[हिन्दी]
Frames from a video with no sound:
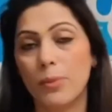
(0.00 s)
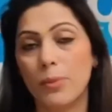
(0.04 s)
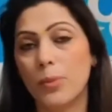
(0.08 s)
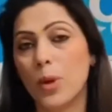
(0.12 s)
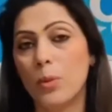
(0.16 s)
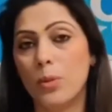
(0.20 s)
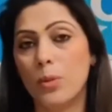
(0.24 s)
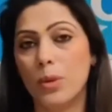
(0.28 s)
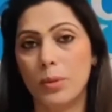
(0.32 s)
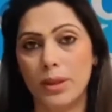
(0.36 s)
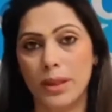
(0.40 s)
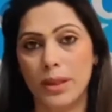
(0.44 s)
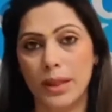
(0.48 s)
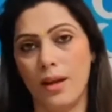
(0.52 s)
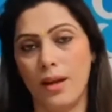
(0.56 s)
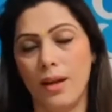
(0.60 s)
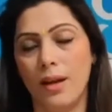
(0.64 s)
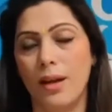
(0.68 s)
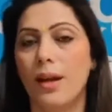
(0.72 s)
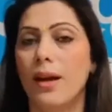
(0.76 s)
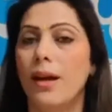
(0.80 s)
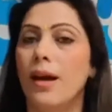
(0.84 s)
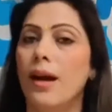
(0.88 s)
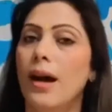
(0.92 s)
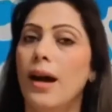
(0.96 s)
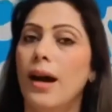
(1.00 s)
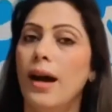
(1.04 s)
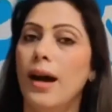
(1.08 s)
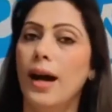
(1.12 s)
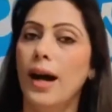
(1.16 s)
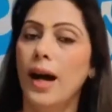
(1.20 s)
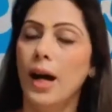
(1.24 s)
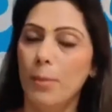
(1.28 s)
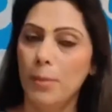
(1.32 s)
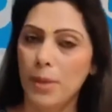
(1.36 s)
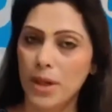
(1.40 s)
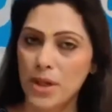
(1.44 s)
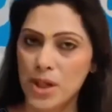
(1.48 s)
आपको अभी
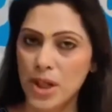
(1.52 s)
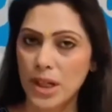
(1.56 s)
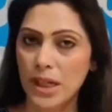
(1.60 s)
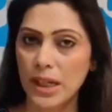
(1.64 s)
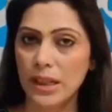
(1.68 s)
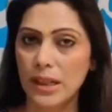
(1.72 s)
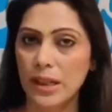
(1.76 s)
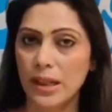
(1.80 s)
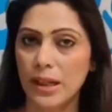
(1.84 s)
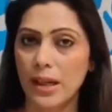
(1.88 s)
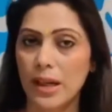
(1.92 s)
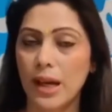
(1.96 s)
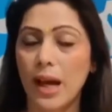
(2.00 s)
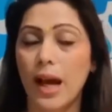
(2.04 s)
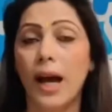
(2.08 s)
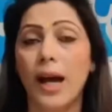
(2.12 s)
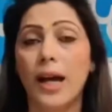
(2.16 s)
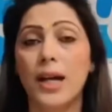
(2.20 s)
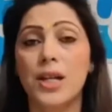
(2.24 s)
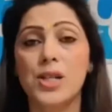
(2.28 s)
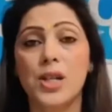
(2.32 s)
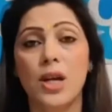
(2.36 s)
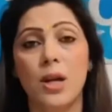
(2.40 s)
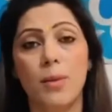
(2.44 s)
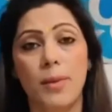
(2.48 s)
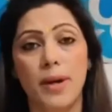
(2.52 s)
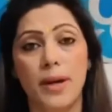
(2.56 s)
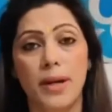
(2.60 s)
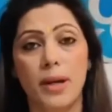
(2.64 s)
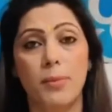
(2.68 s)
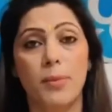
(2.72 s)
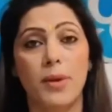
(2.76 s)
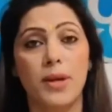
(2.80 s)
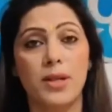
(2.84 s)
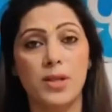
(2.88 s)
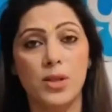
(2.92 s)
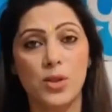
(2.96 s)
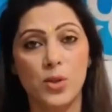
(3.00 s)
बताया हमेशा की तरह आज हमारे
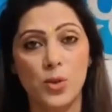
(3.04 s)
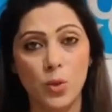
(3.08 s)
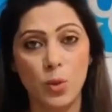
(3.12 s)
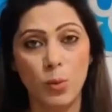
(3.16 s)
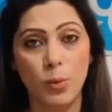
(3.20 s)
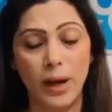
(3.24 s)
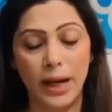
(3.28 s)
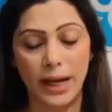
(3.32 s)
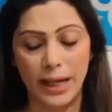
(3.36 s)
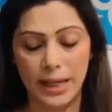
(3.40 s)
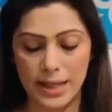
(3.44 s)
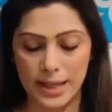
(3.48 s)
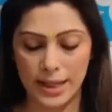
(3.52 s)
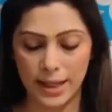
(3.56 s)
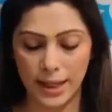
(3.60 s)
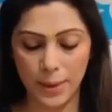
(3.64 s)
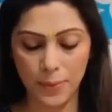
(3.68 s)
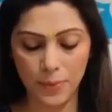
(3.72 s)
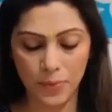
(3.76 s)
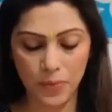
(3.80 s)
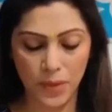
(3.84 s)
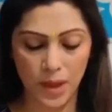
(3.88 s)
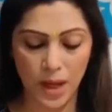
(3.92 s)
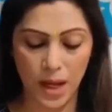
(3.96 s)
पास टू पाइल्स हैं